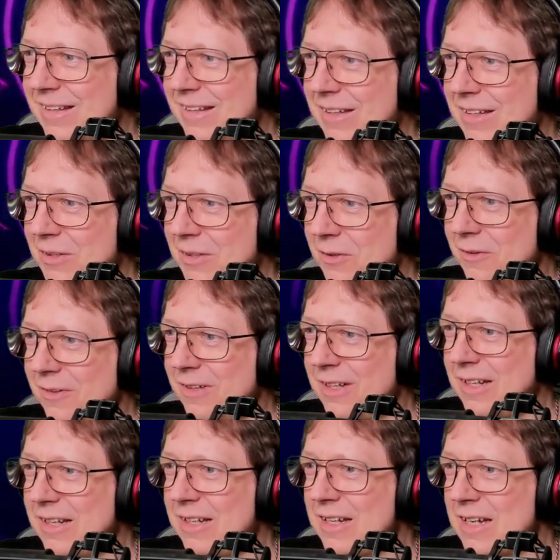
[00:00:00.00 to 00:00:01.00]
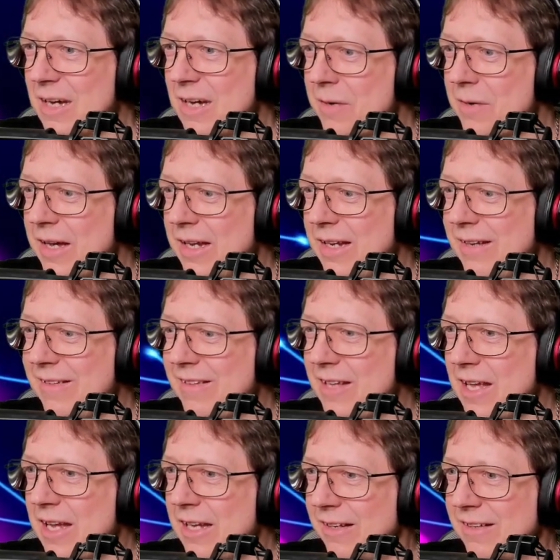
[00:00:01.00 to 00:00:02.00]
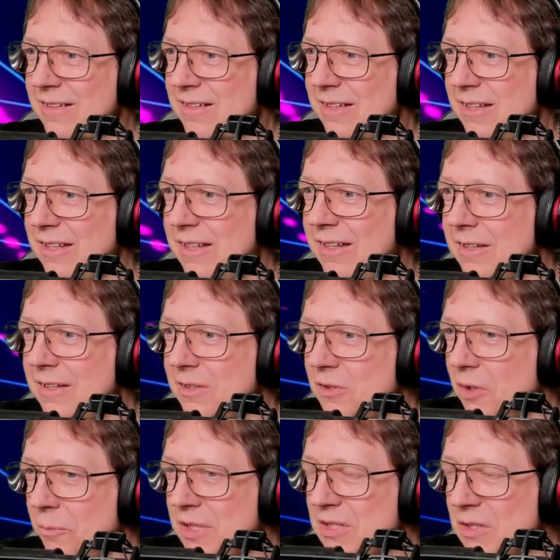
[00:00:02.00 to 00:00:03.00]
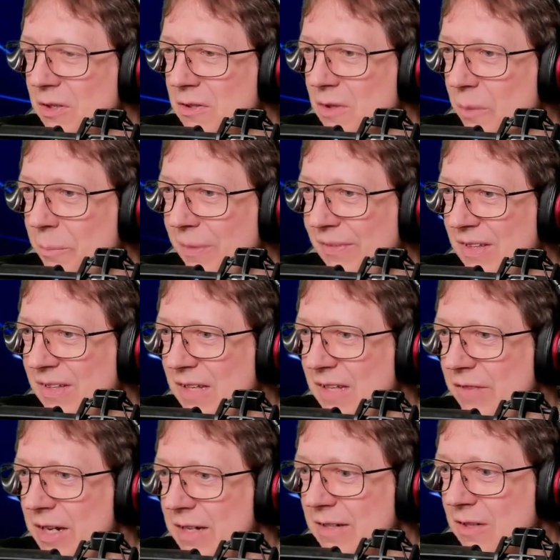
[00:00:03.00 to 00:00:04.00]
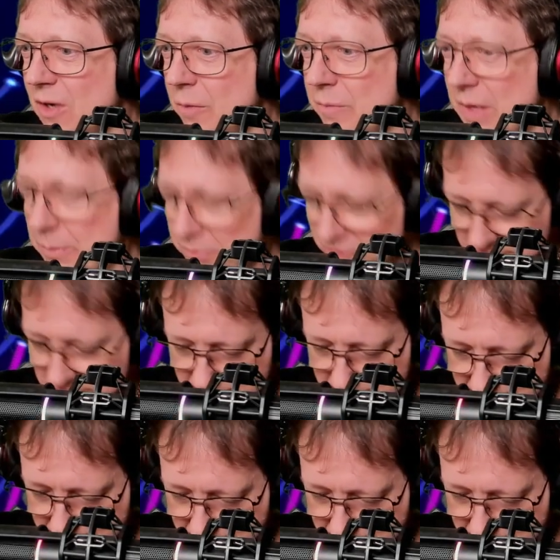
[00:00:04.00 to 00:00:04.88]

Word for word: Oh. Aber in the end komme ich doch noch bis in den Weltraumabschnitt.